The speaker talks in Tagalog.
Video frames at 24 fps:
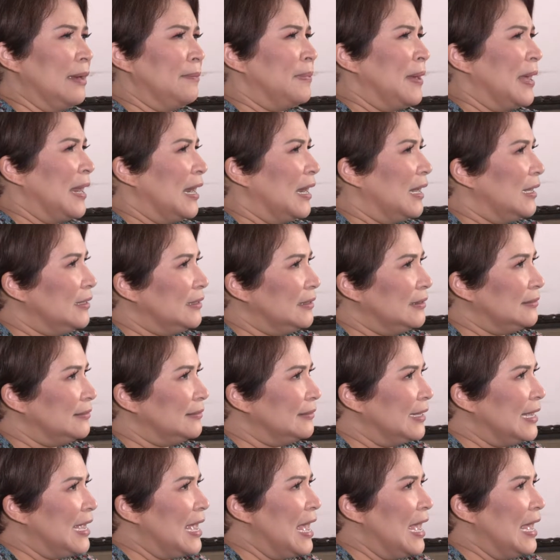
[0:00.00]
parang
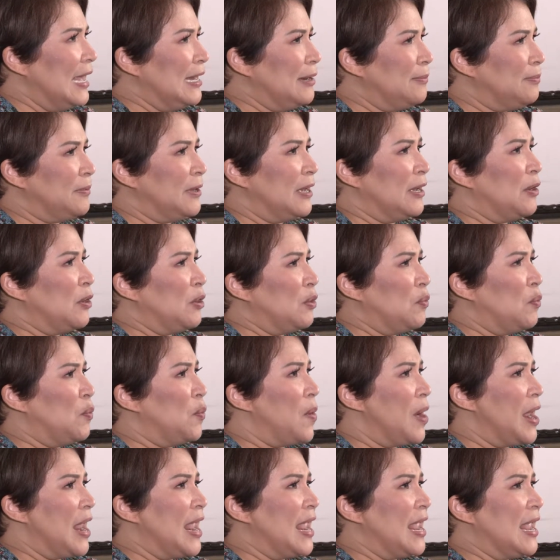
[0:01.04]
naghahanap ka
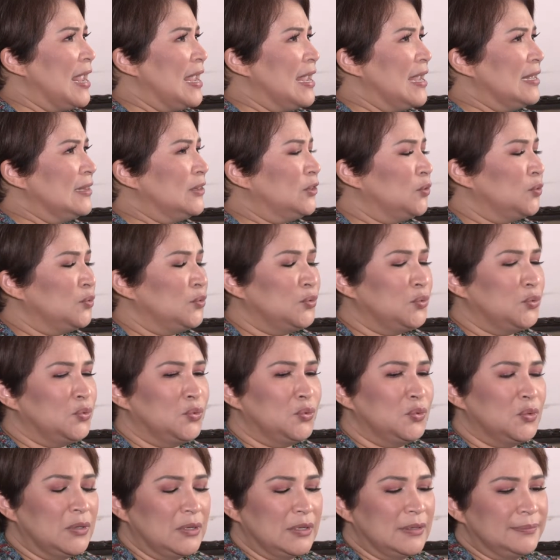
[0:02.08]
ng way to
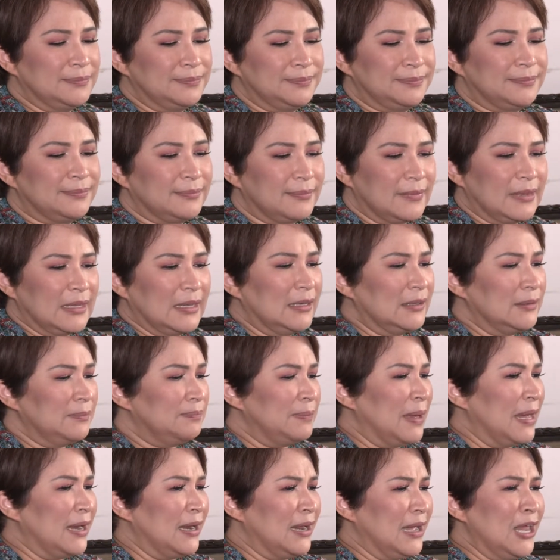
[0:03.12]

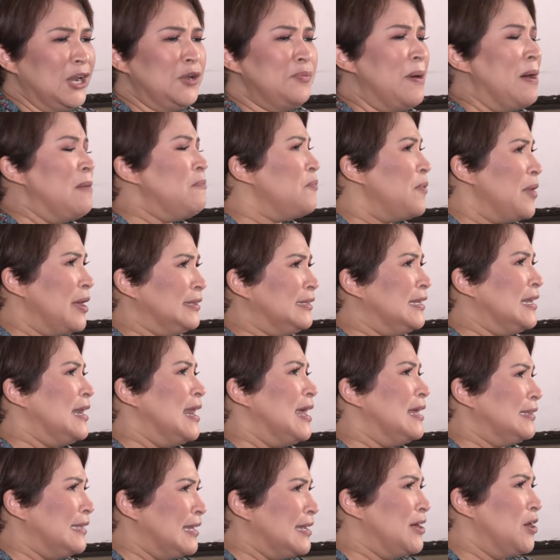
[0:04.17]
parang ano bang pwede
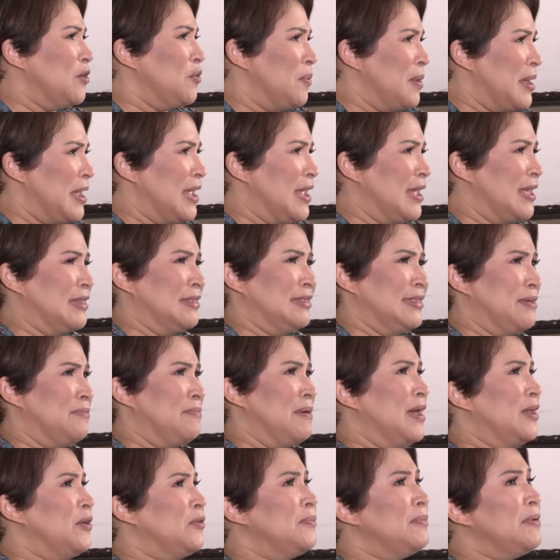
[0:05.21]
natin gawin, 'di
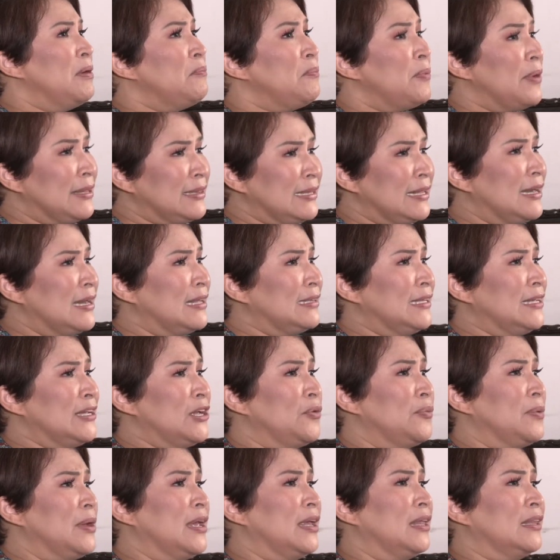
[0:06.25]
ba? Ano bang pwede natin
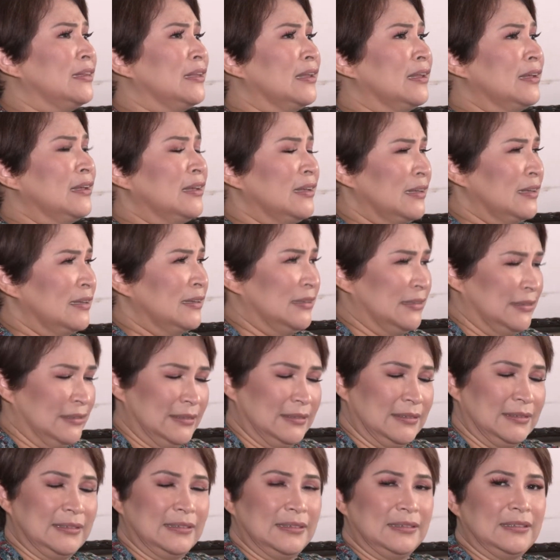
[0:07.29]
gawin?
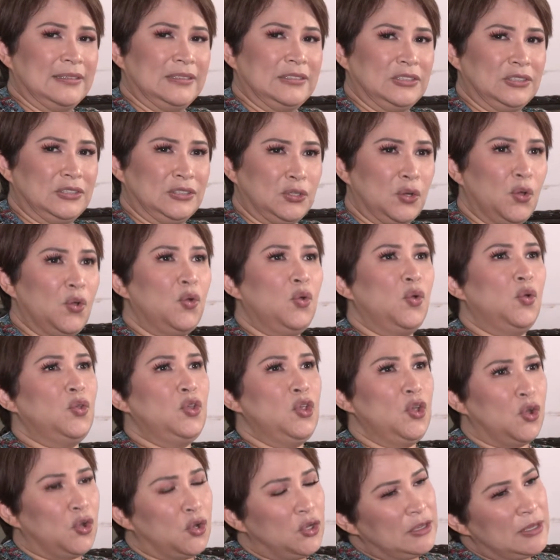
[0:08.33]
So,
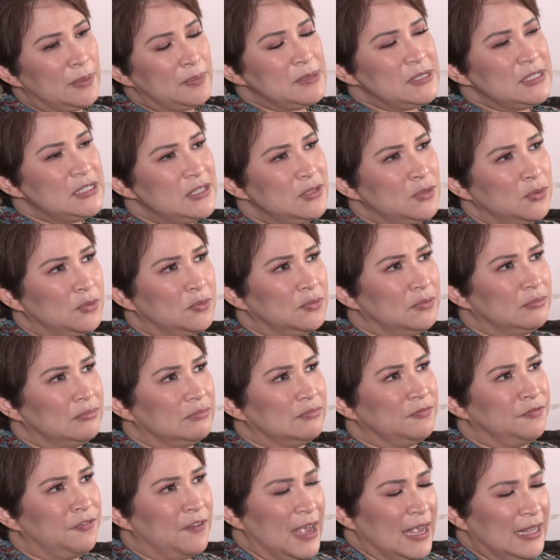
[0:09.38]
yun. Tapos nung
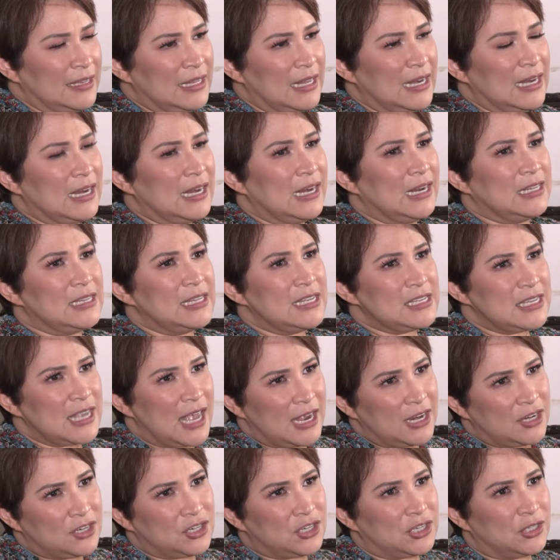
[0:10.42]
finally
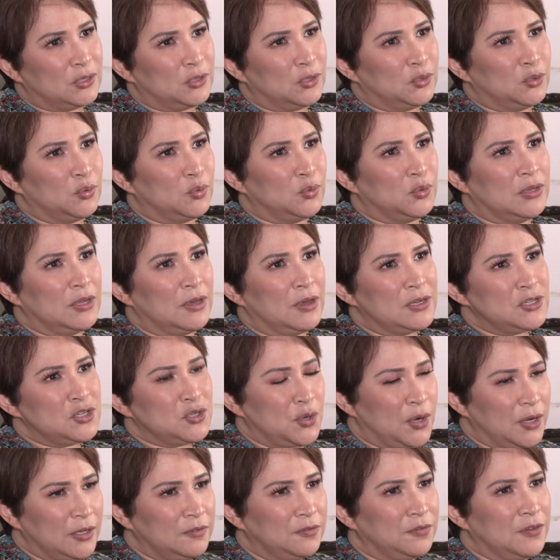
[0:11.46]
nag-decide siya to do the
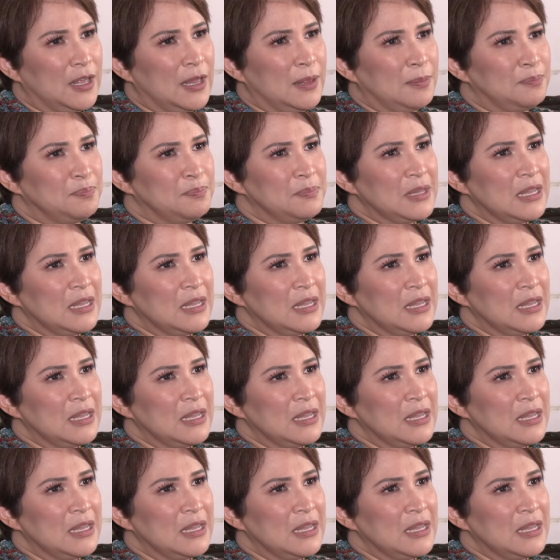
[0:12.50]
short film,